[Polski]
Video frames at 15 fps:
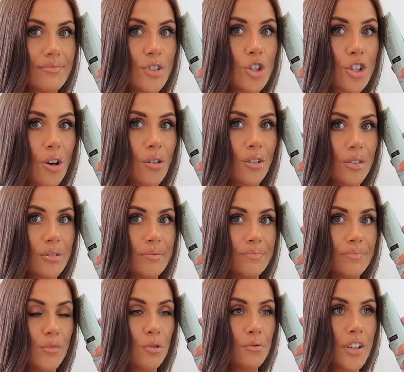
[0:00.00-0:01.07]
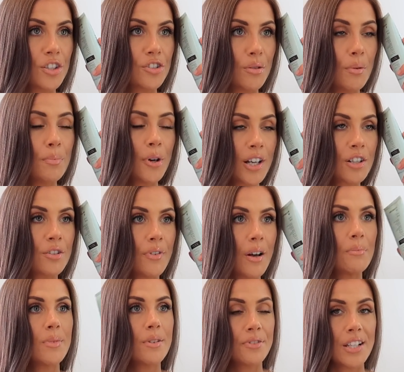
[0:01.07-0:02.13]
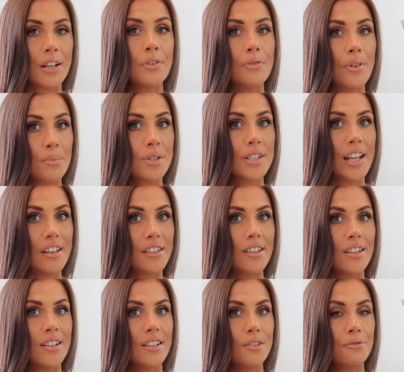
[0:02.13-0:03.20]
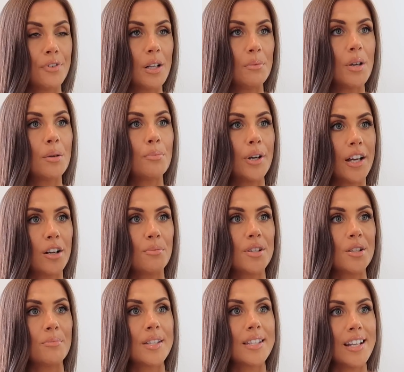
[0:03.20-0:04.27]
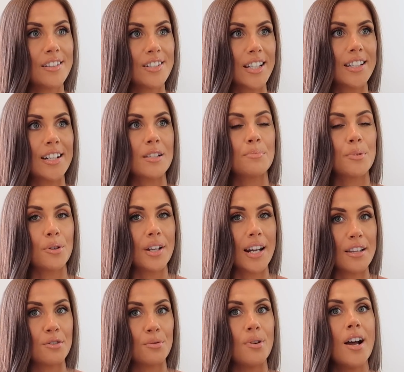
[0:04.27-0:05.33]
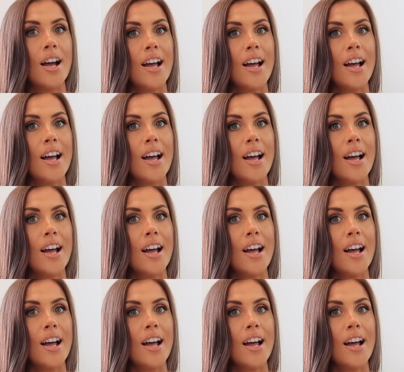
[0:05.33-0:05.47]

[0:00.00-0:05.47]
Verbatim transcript: Szok Uwierzcie mi, pokażę Wam, wstawię Wam y, filmik, bo ja robię sobie zdjęcia teraz progresu